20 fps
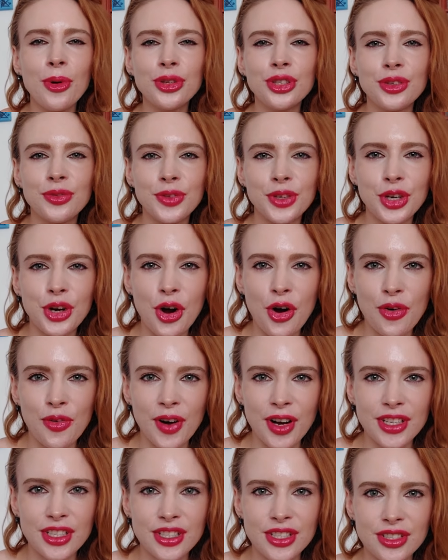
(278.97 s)

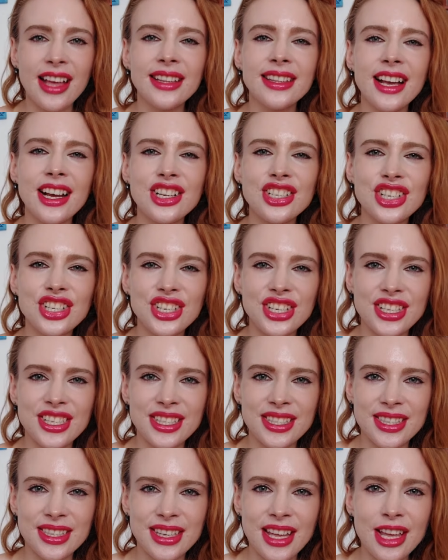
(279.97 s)
modyfikować. Także
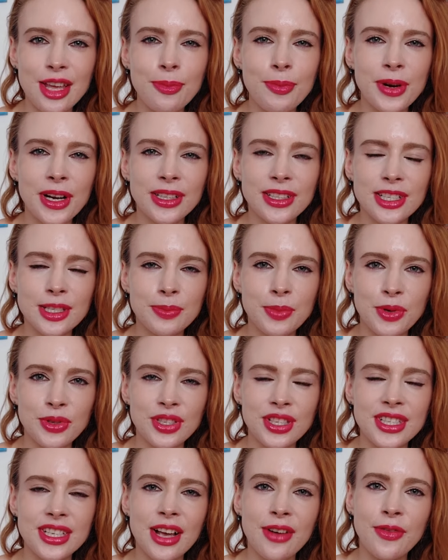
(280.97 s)
istnieje
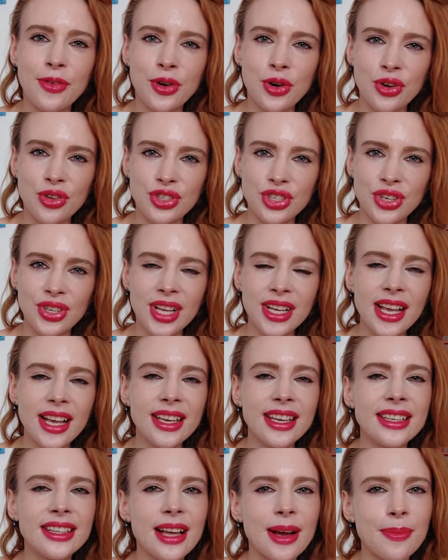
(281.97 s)
predyspozycja wrodzona,
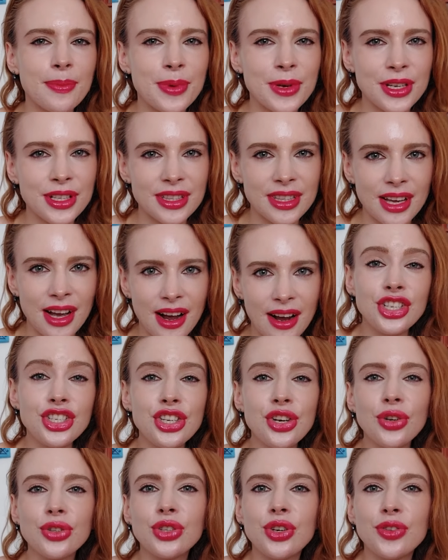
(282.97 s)
jak i nabyta.
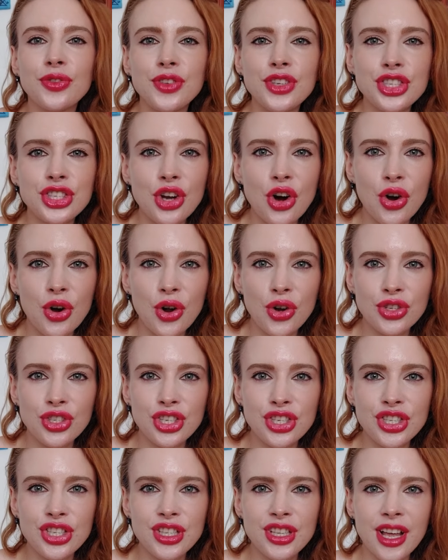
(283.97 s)
Środowisko
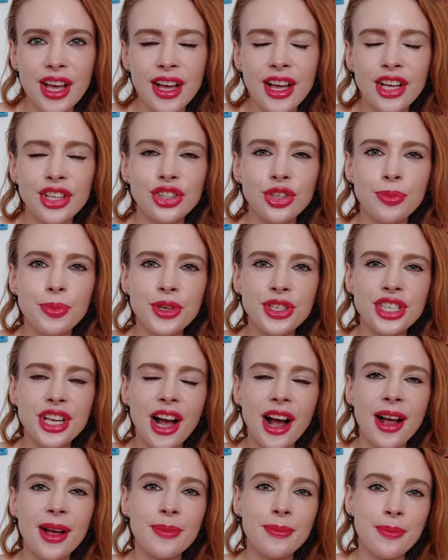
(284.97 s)
rodzinne do
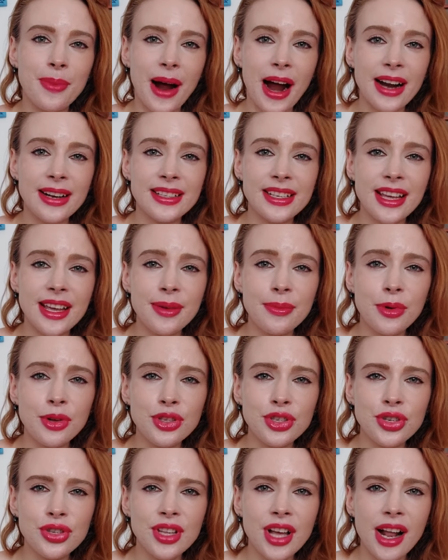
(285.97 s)
bycia bardziej
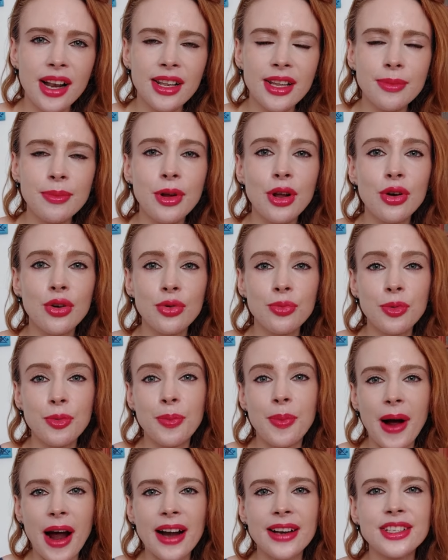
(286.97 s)
emocjonalnym
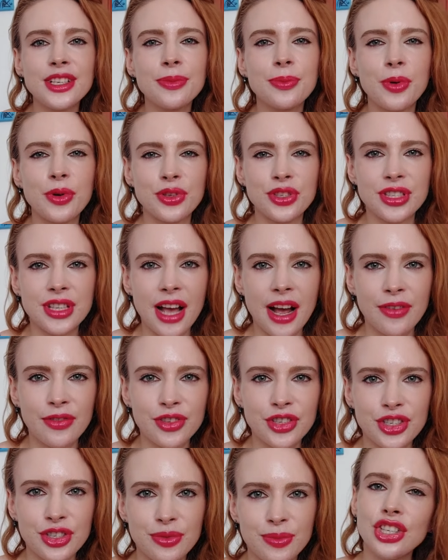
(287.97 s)
lub bardziej
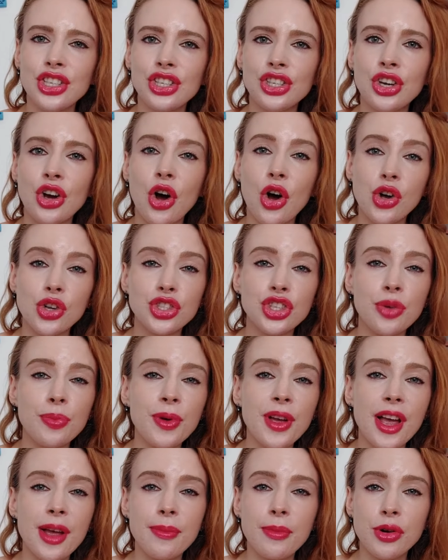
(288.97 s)
poznawczym. I o
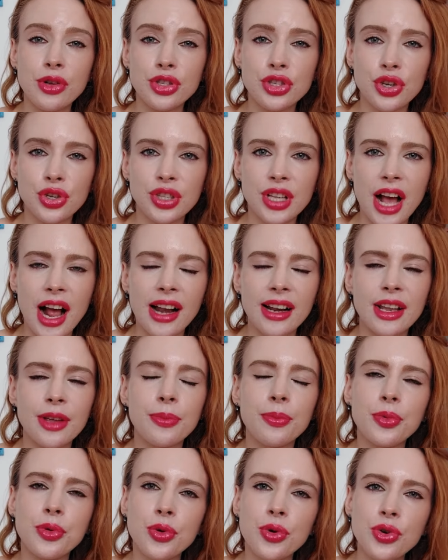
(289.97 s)
osoby emocjonalne
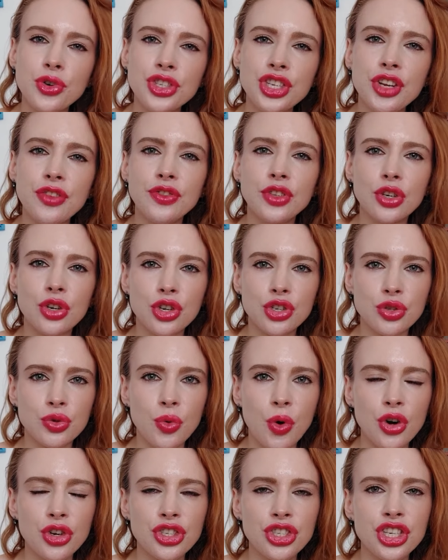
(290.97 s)
później w
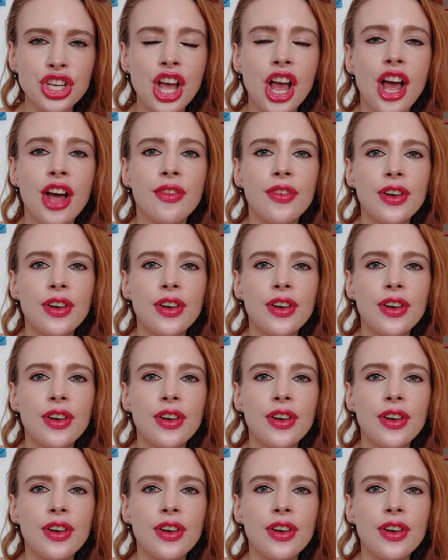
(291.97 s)
dorosłości